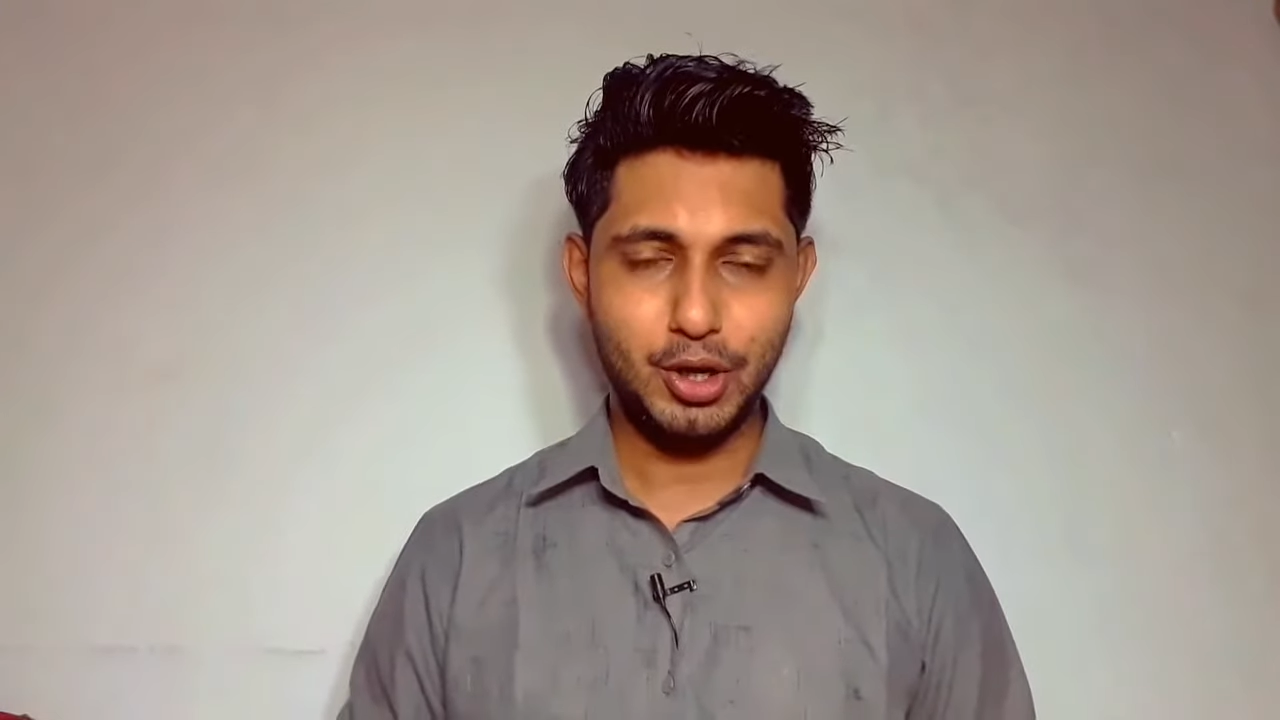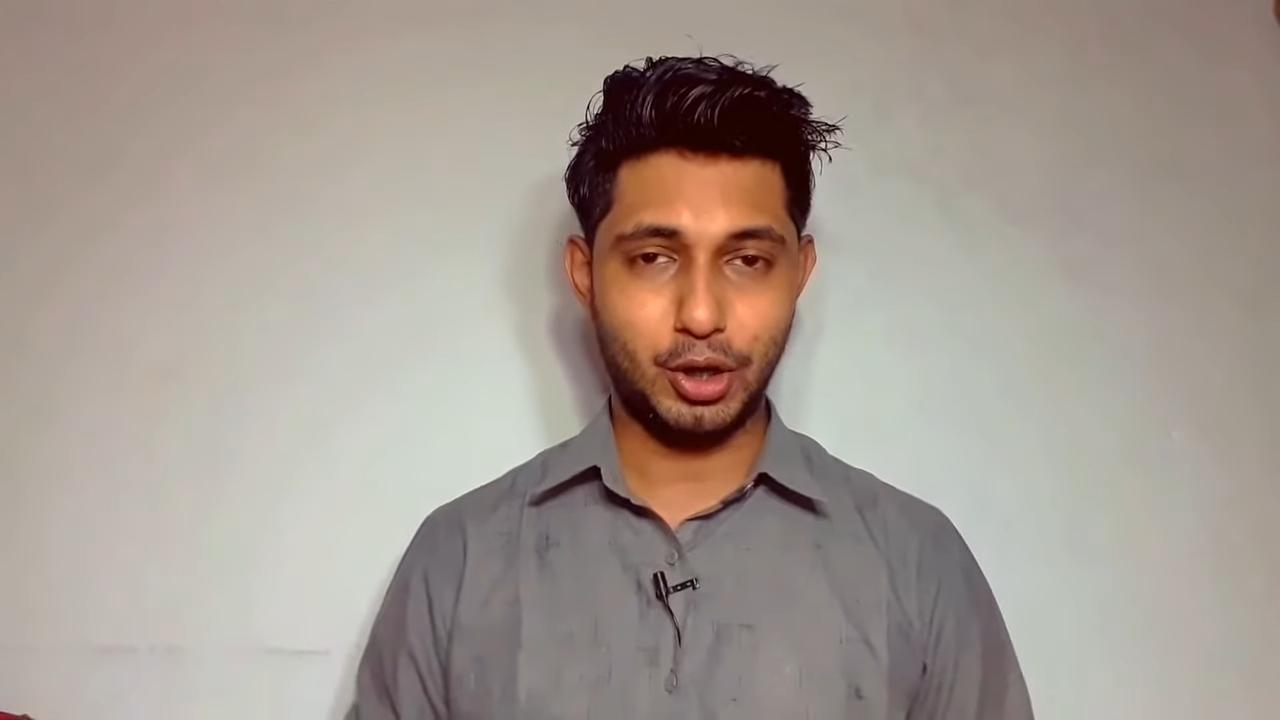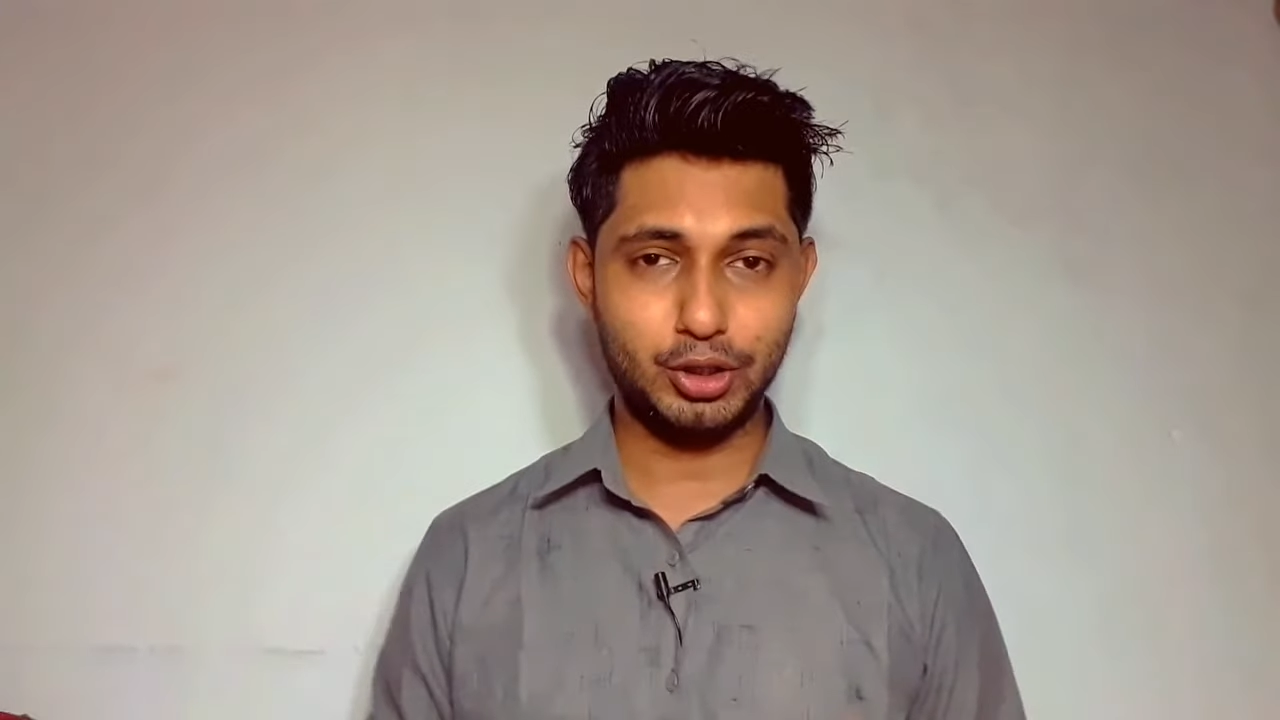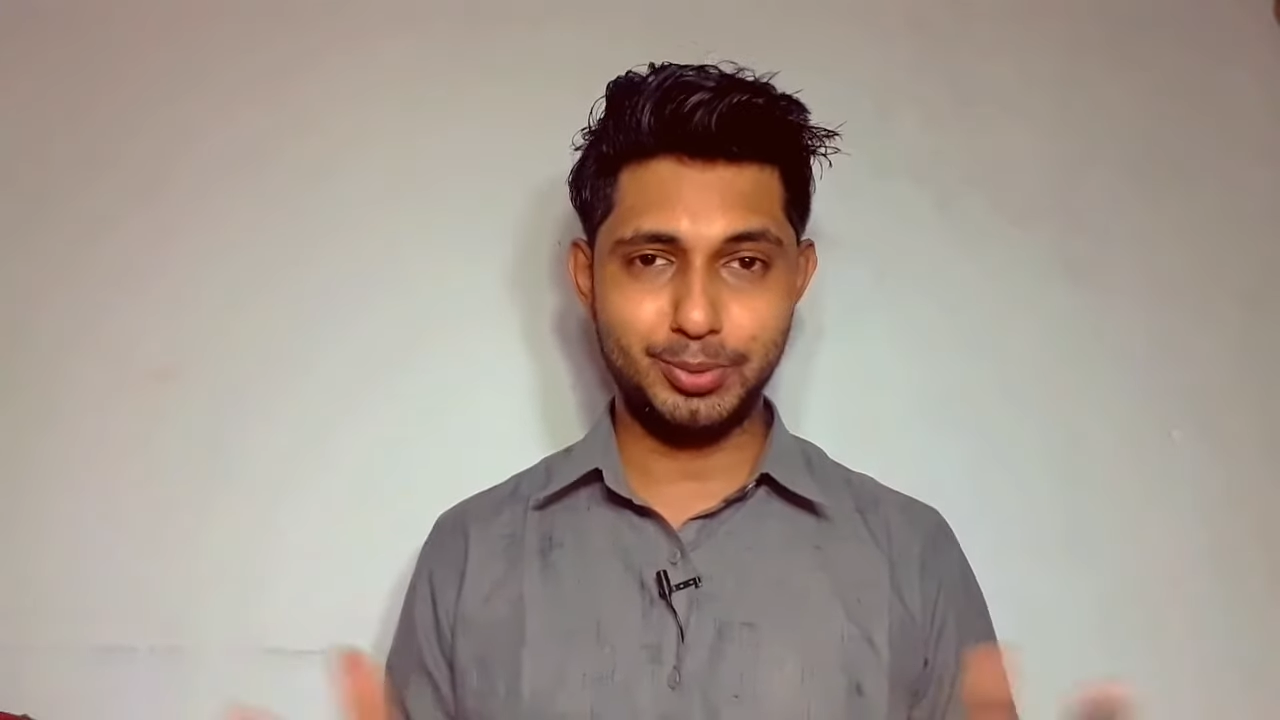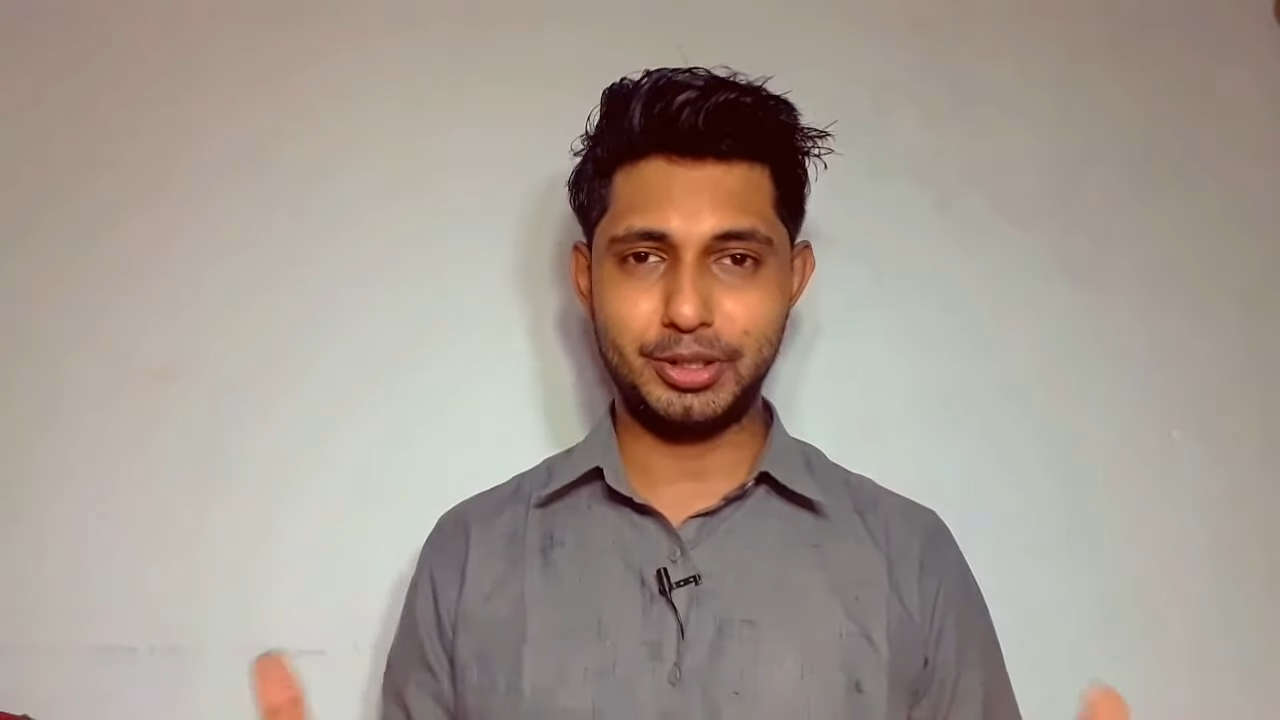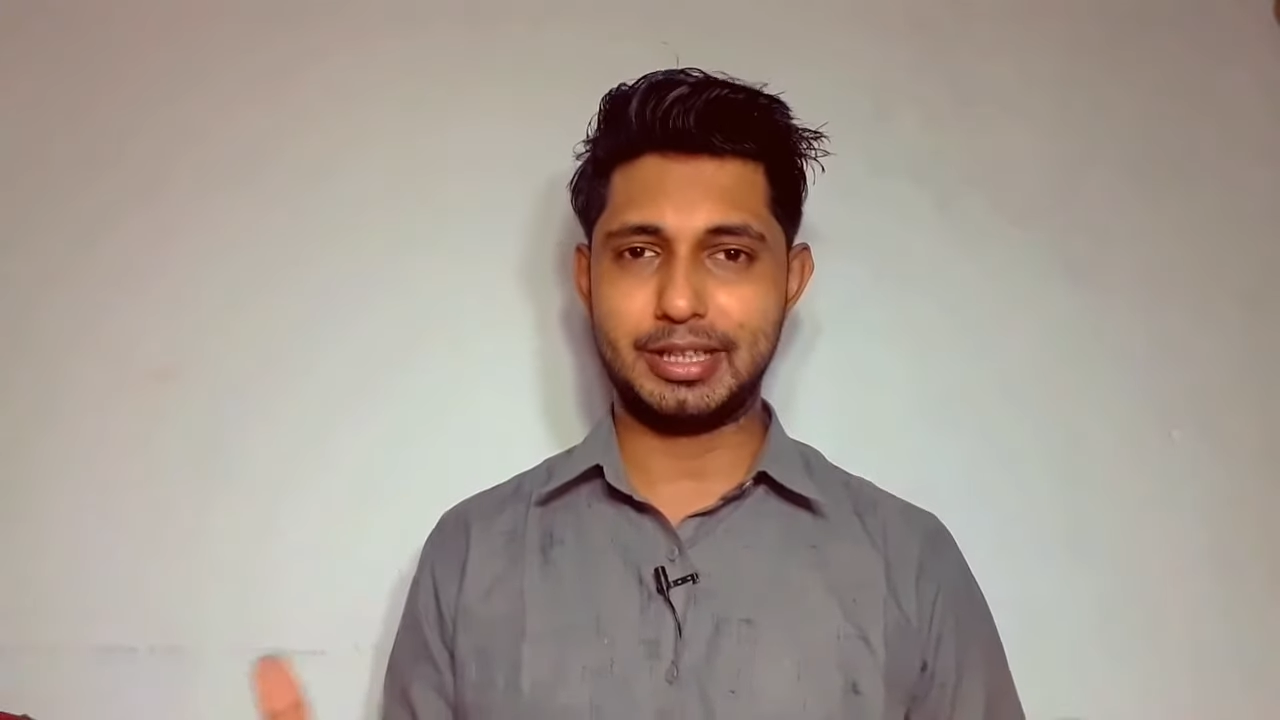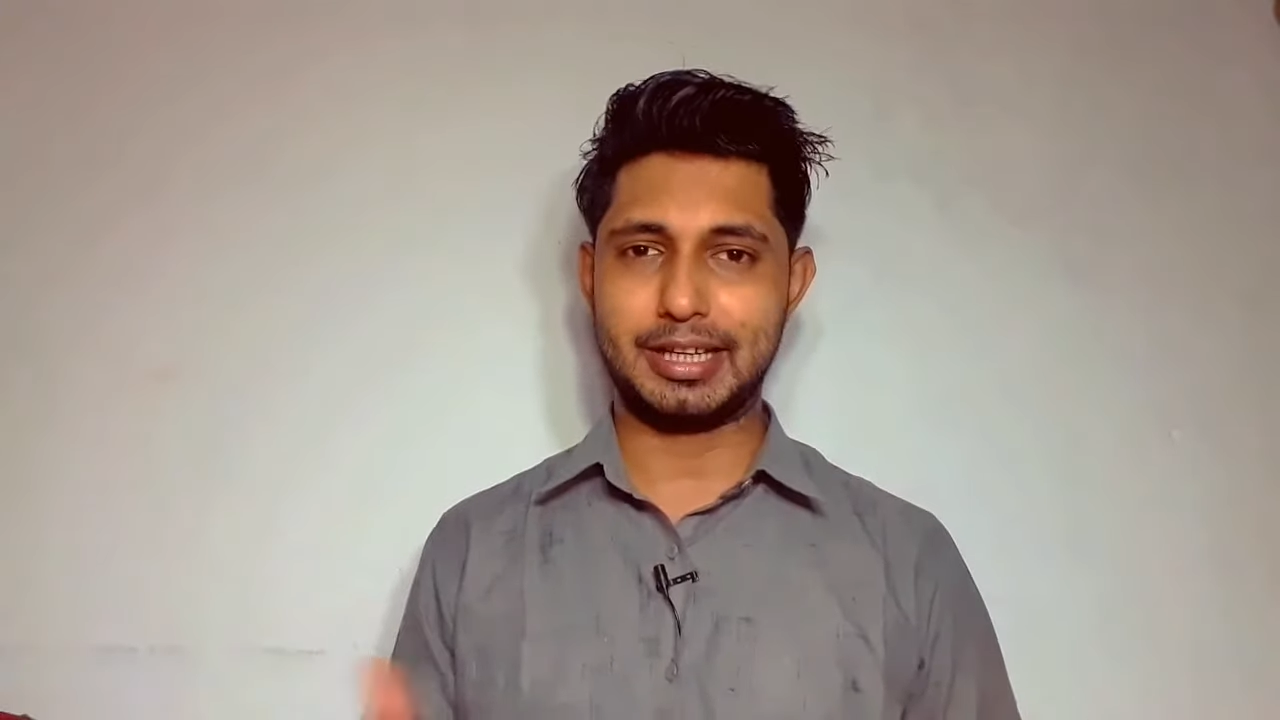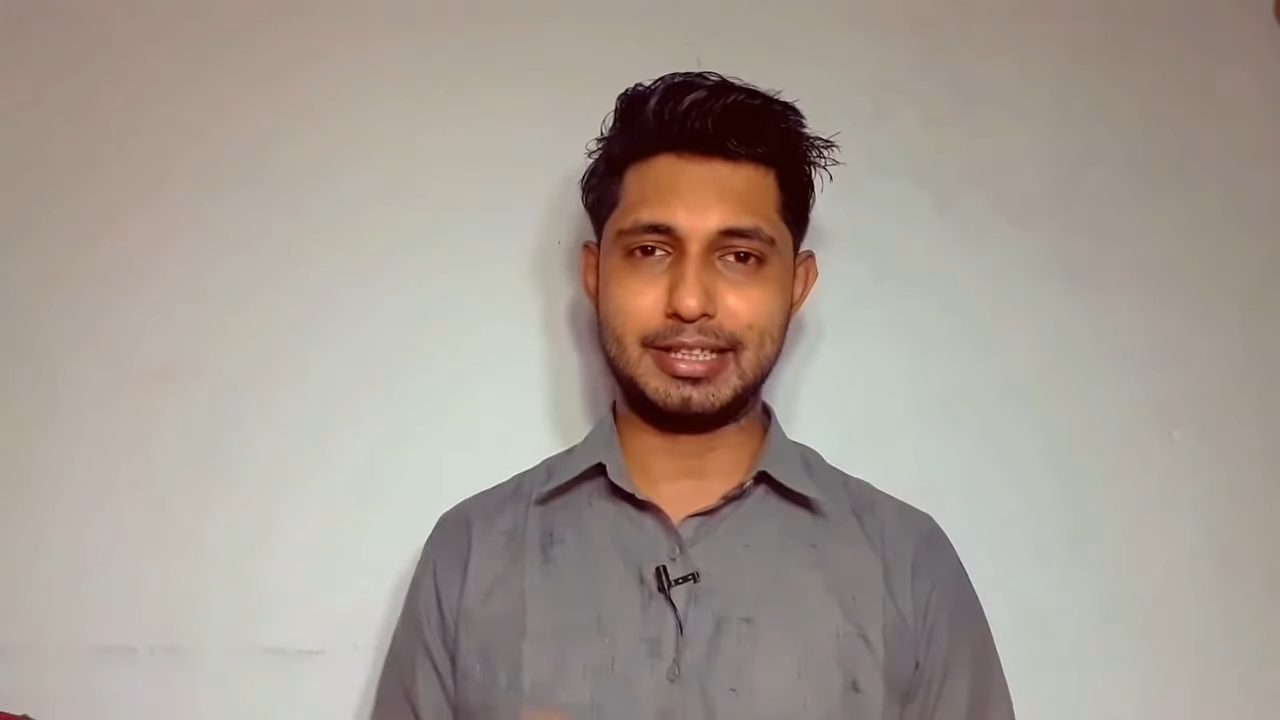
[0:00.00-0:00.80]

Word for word: অনেক সময় দেখা